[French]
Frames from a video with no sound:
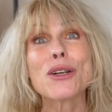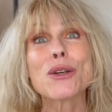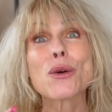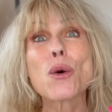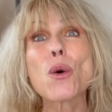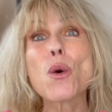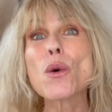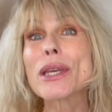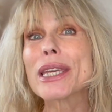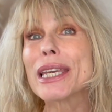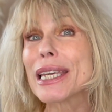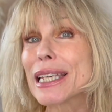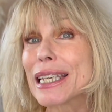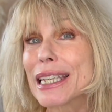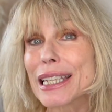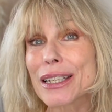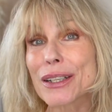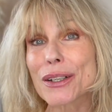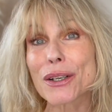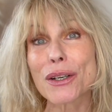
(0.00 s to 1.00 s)

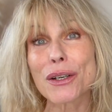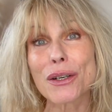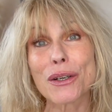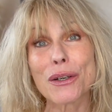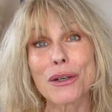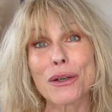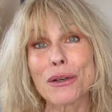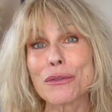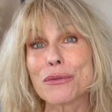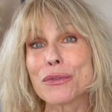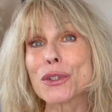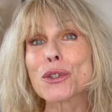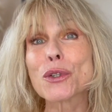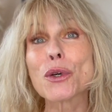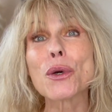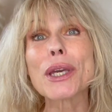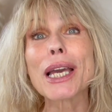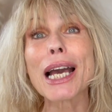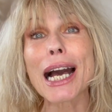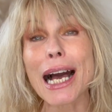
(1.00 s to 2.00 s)
conquérir euh,
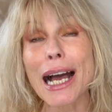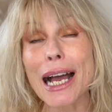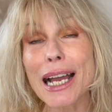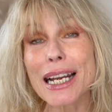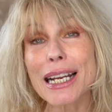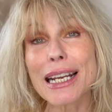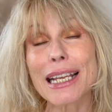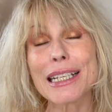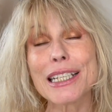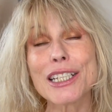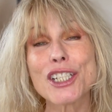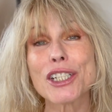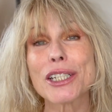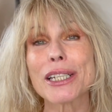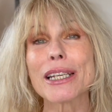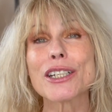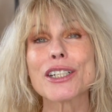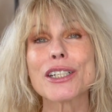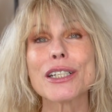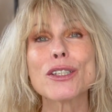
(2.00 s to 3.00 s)
votre Graal, aller
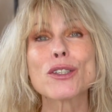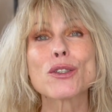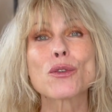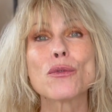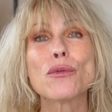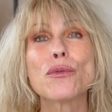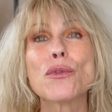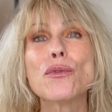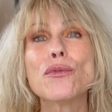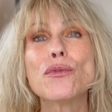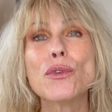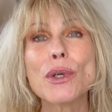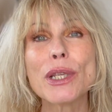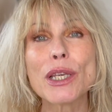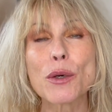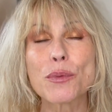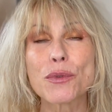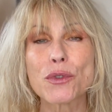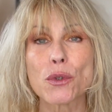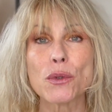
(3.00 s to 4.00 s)
chercher ce que vous
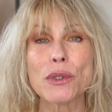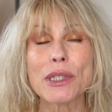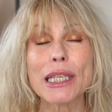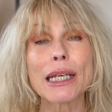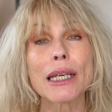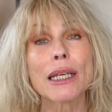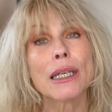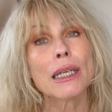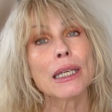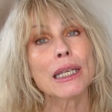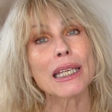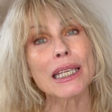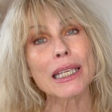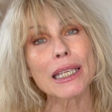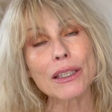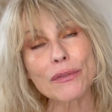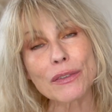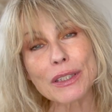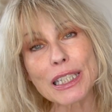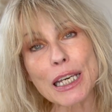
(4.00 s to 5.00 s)
voulez obtenir.
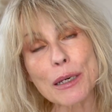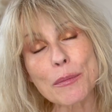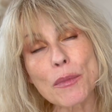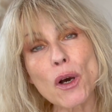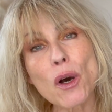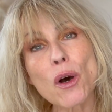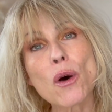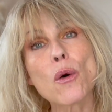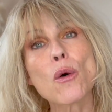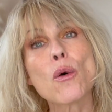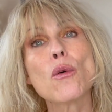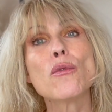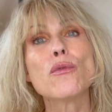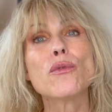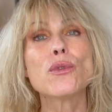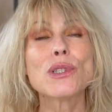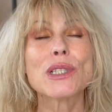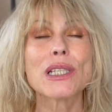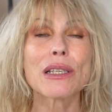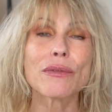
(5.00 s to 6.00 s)
Évidemment, on
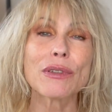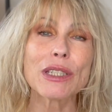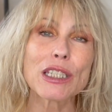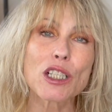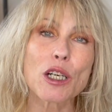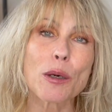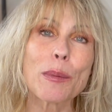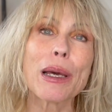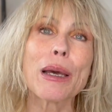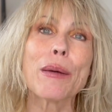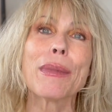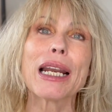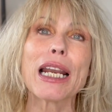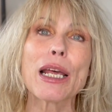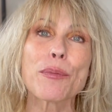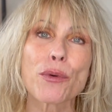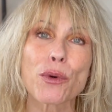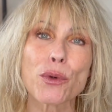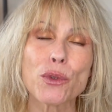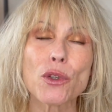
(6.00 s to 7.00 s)
vous invite quand même à
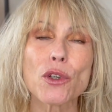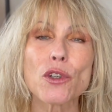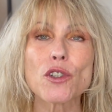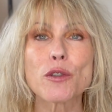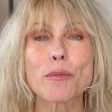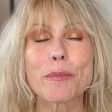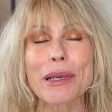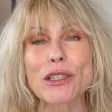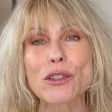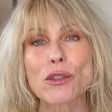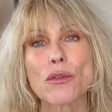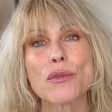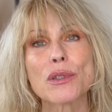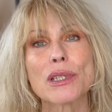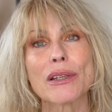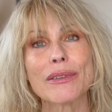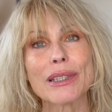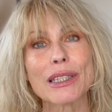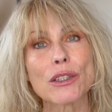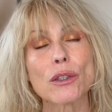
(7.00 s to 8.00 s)
la prudence parce que
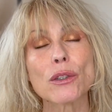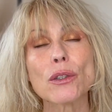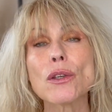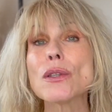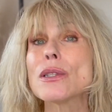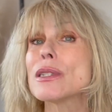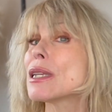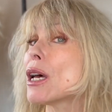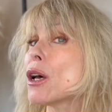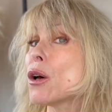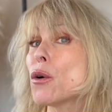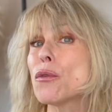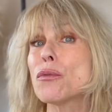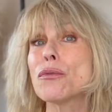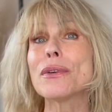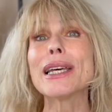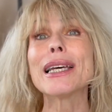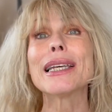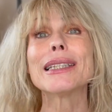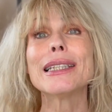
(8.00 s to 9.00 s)
vous avez tendance à en
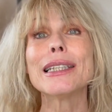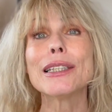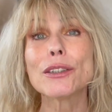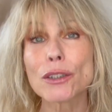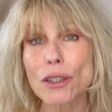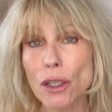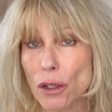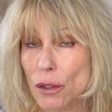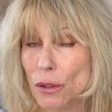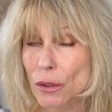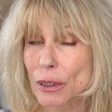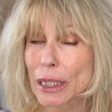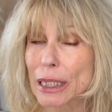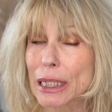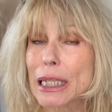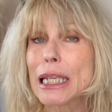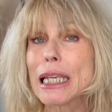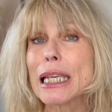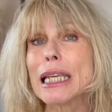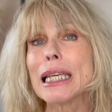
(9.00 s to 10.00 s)
faire des
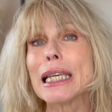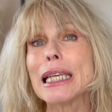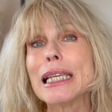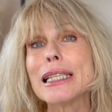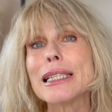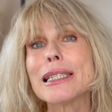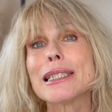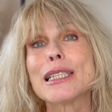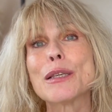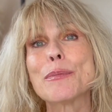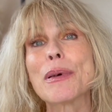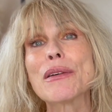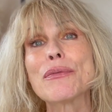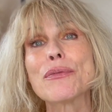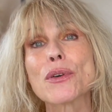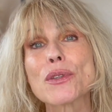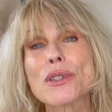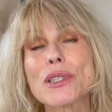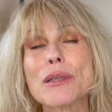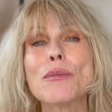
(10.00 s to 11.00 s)
tonnes et c'est pas
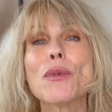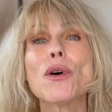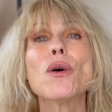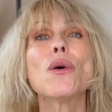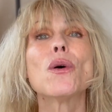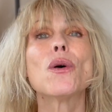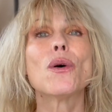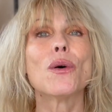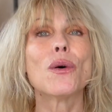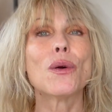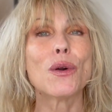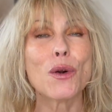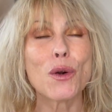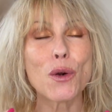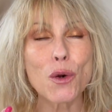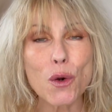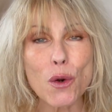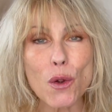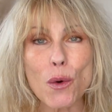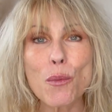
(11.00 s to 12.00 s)
forcément euh,
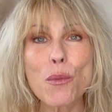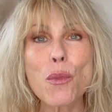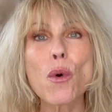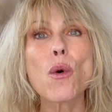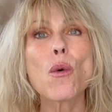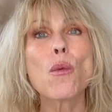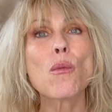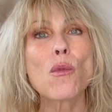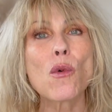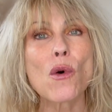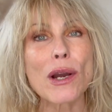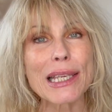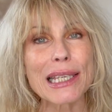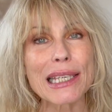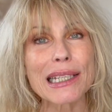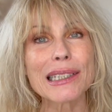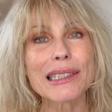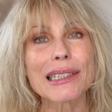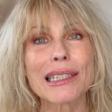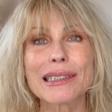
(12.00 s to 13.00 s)
le bon
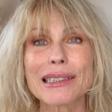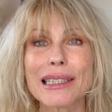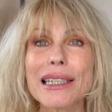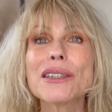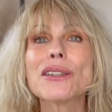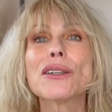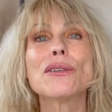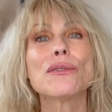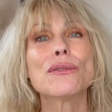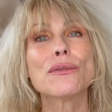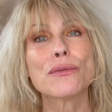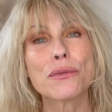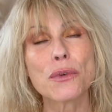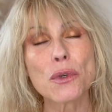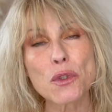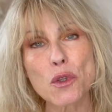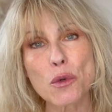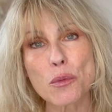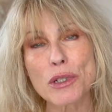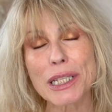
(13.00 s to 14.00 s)
moyen d'atteindre
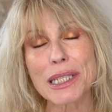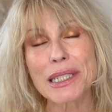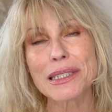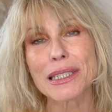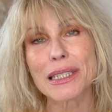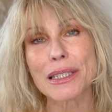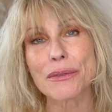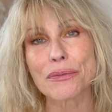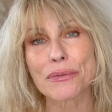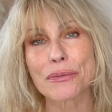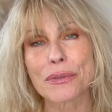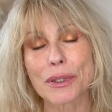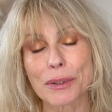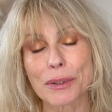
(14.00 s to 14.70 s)
vos objectifs.